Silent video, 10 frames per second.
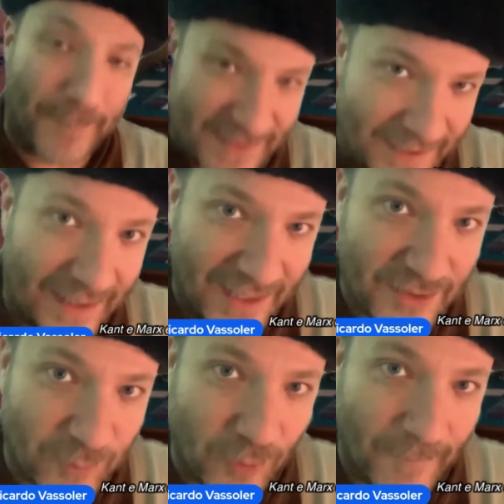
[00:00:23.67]
em
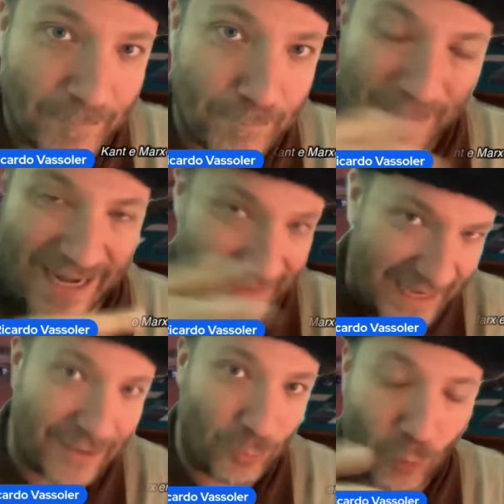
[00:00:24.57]
psiquismo
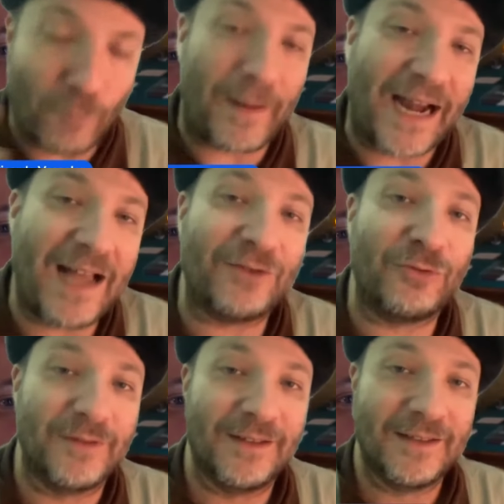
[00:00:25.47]
paralelo,
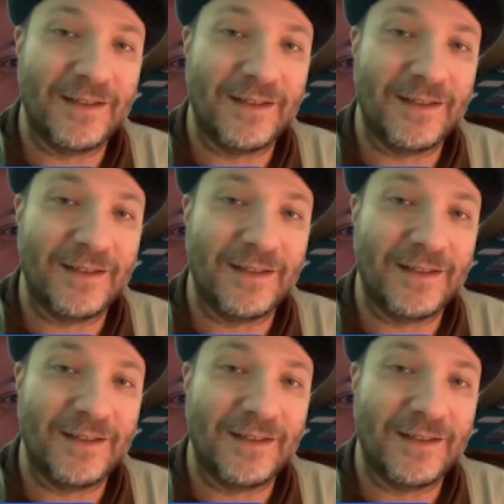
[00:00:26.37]
comparado?